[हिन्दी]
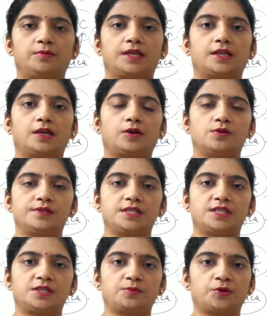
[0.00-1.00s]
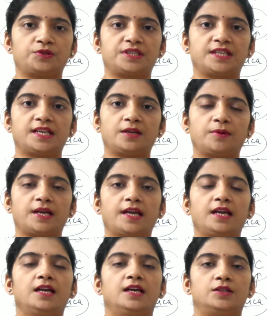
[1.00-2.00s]
रिवर की कौन सी ट्रिब्यूटरी रिवर
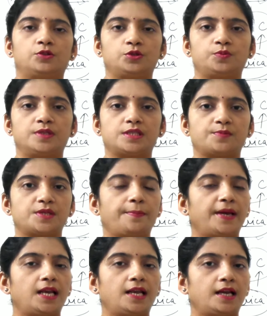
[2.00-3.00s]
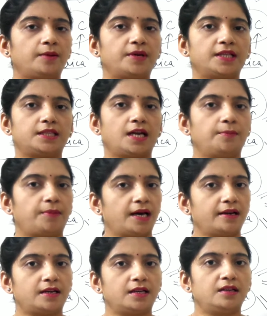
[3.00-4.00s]
है तो उसमें सबसे पहला नाम आता है
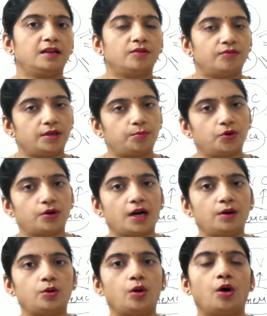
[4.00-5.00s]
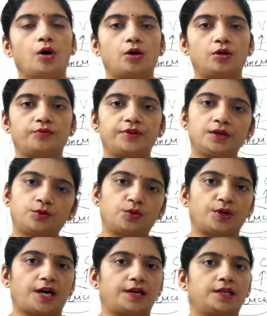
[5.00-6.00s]
बारकर फिर बोकारो और फिर
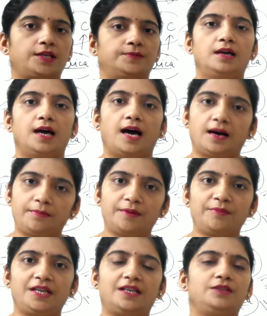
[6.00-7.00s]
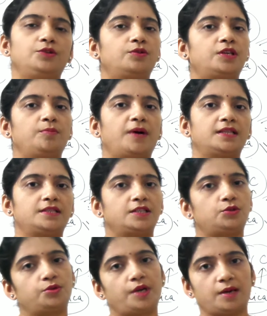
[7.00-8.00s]
कोनार की अब हमने नदियों की बात की
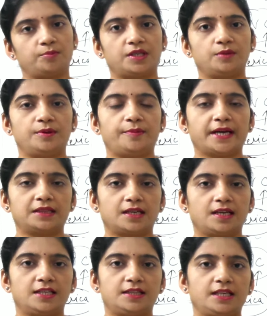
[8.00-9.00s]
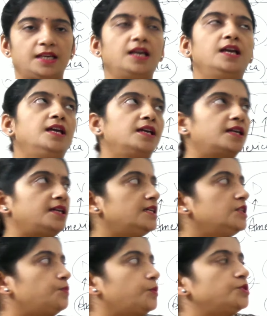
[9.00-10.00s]
तो डैम की भी बात कर लेते हैं कि
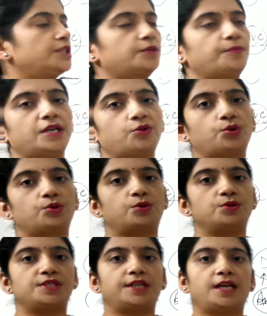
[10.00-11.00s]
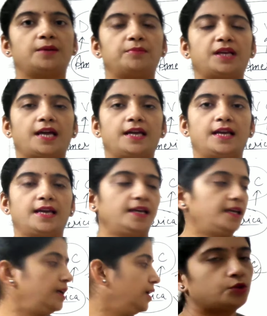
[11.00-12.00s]
इस प्रोजेक्ट में कौन कौन से डैम बनाए गए
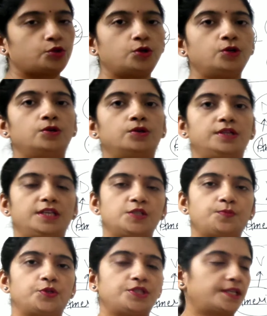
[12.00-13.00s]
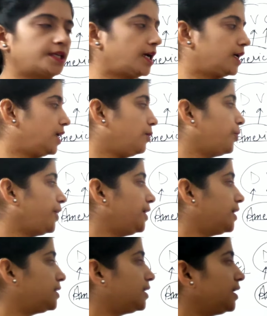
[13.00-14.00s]
हैं तो इस प्रोजेक्ट का अगला पॉइंट
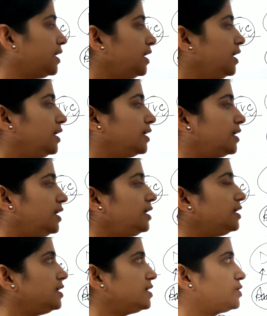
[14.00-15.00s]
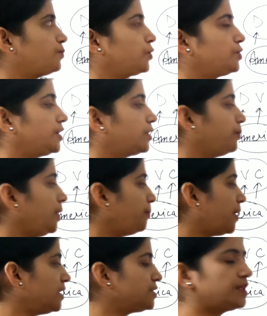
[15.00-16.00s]
आता है कि इस प्रोजेक्ट में
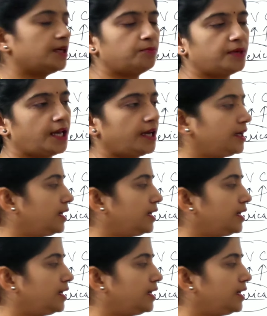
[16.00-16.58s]
पांच डैम बनाए